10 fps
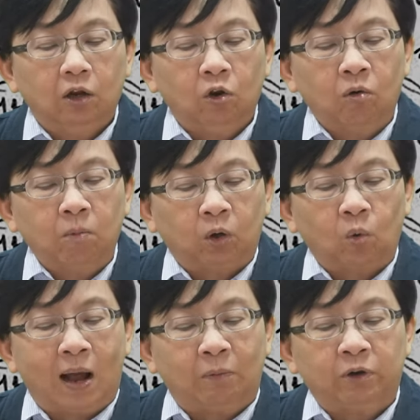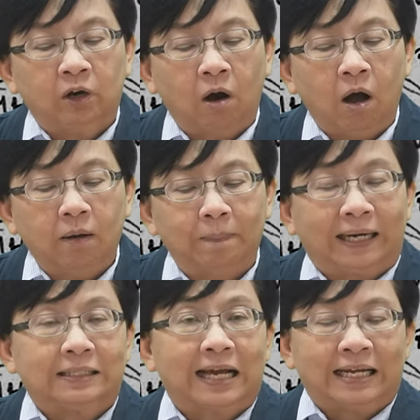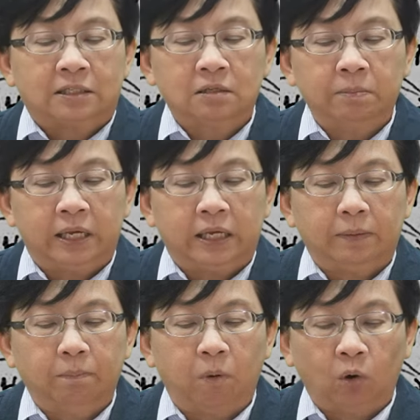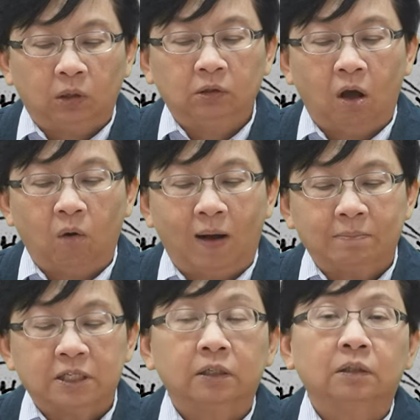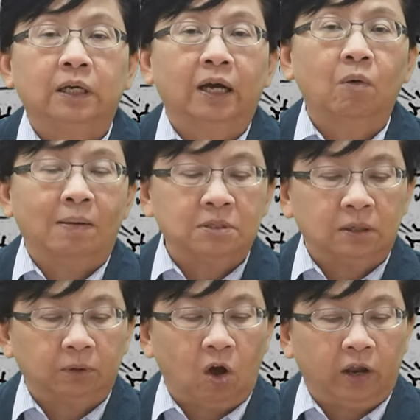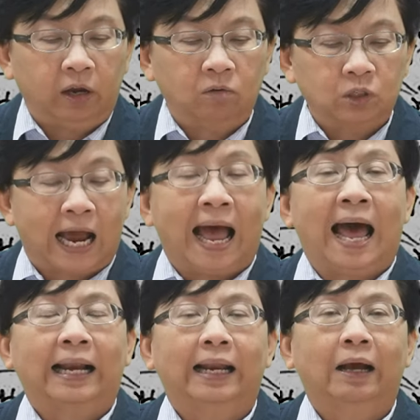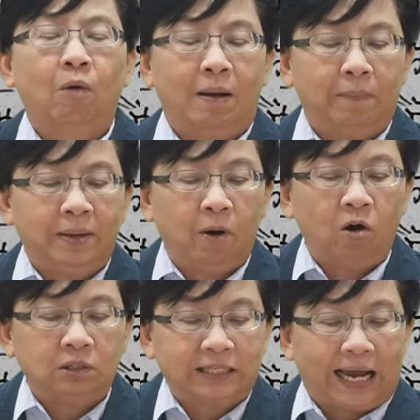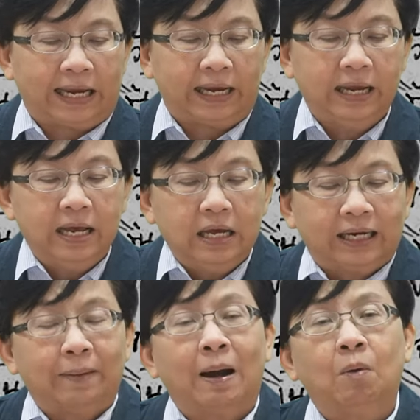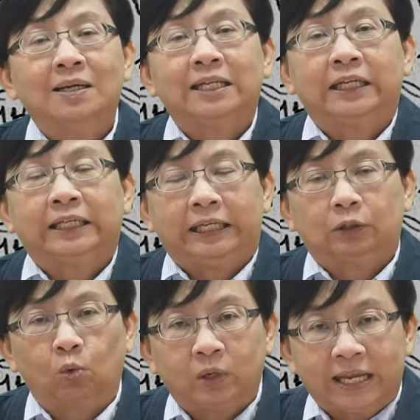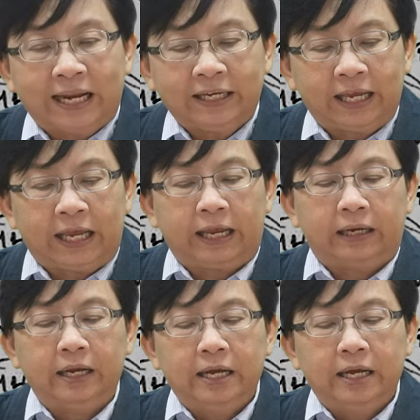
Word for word: ลงบทความวิเคราะห์ปัจจัยซึ่งมีผลต่อความเจริญและก็ความเสื่อมถอยของชาติและความไม่พอใจในภาวะเศรษฐกิจตรงนี้นี่เอง